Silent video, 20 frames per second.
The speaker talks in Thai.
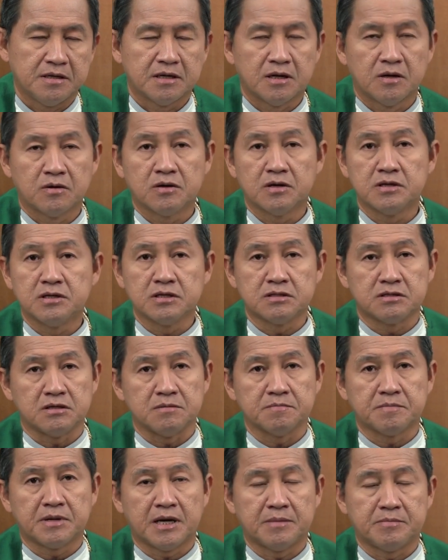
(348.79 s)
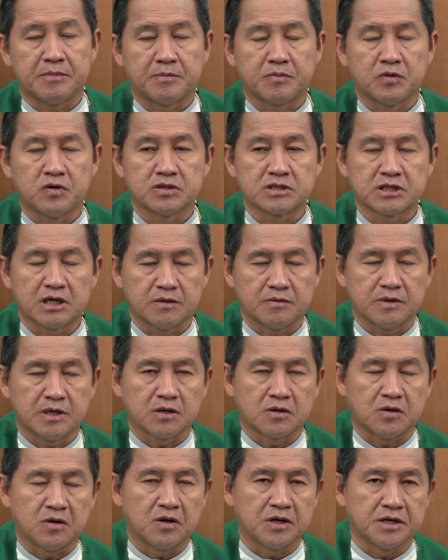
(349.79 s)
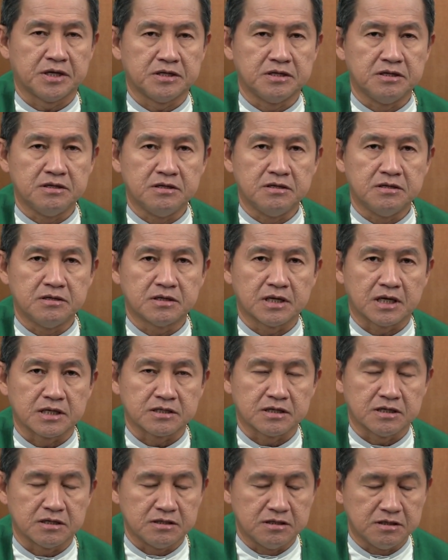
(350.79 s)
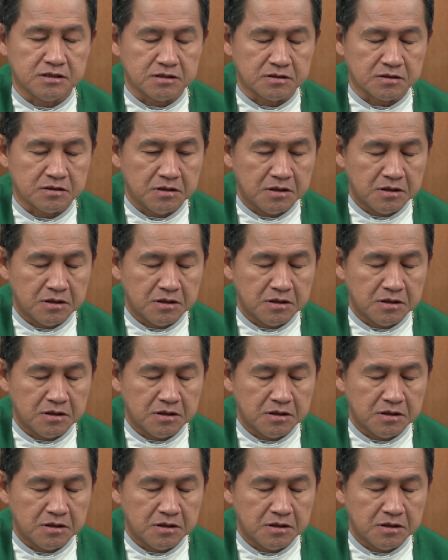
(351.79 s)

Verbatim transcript: เราก็นึกถึงภาพแบบคนไทยว่าคอยยืนอาจจะยืน